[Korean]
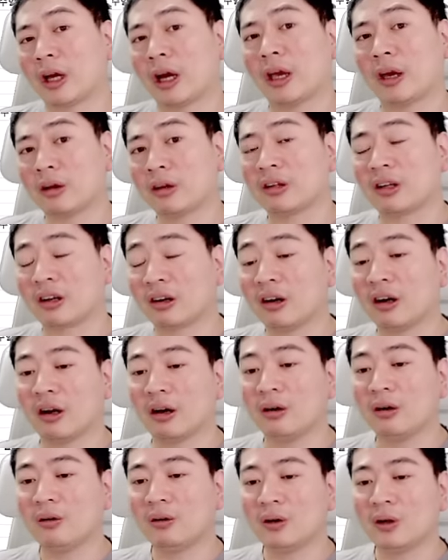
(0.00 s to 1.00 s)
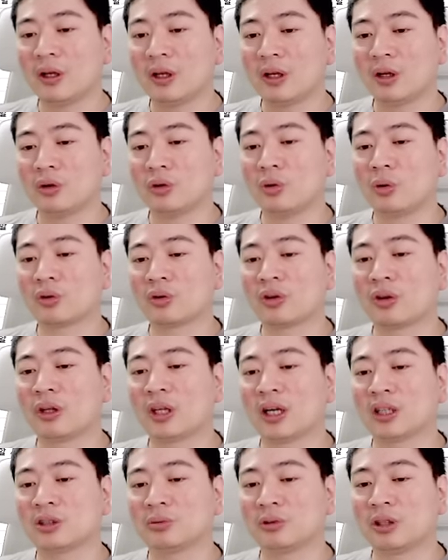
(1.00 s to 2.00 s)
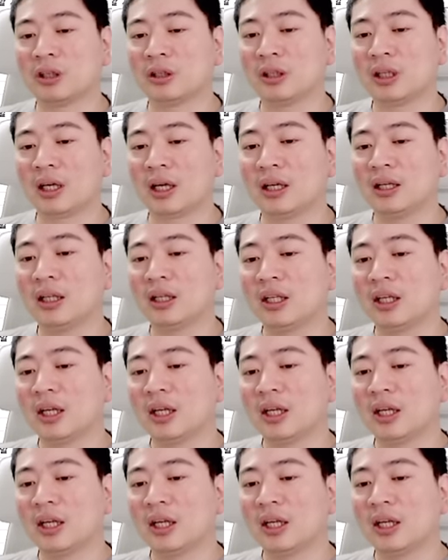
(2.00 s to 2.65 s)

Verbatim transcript: 해결될 거예요 요거 선택하시면 되는데